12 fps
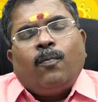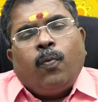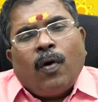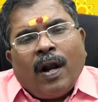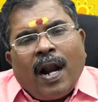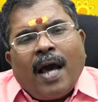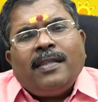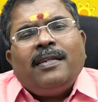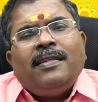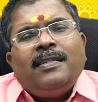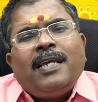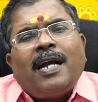பொருளாதார
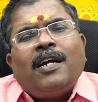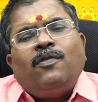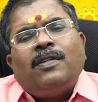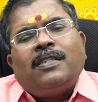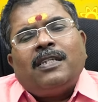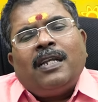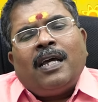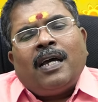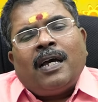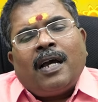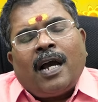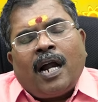ரீதியாக ஒரு சில
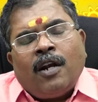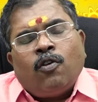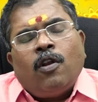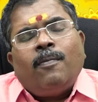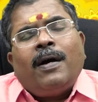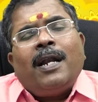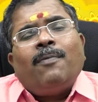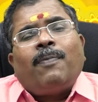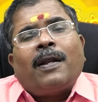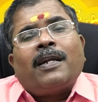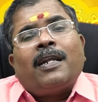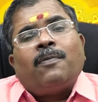அனுகூலமான
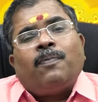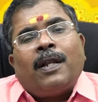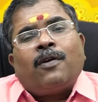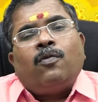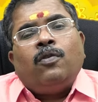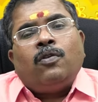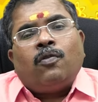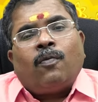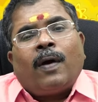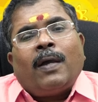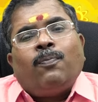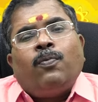பலன்களை பெறக்கூடிய
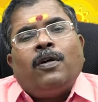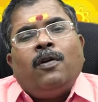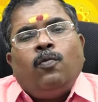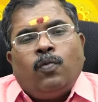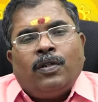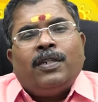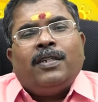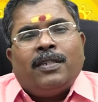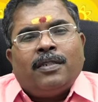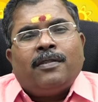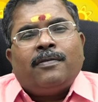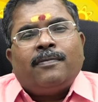வாய்ப்புகள் உண்டு